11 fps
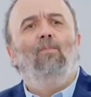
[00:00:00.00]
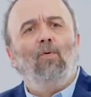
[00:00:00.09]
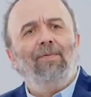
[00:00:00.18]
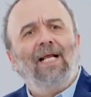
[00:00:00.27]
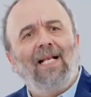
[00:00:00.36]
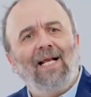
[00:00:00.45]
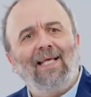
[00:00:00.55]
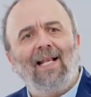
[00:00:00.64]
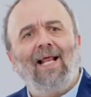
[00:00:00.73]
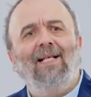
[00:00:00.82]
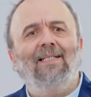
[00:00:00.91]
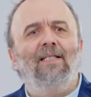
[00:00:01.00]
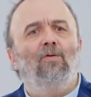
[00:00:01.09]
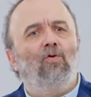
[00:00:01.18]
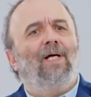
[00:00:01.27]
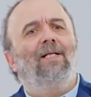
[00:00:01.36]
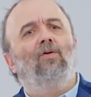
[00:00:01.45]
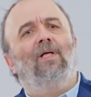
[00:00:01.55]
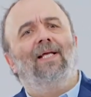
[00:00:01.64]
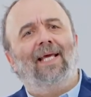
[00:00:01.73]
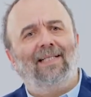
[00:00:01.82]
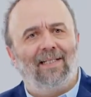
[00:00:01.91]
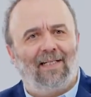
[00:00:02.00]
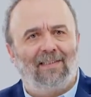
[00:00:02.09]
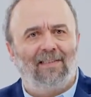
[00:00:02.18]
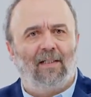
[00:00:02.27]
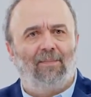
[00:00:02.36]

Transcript: Bu bireyler genellikle düzenli olarak egzersiz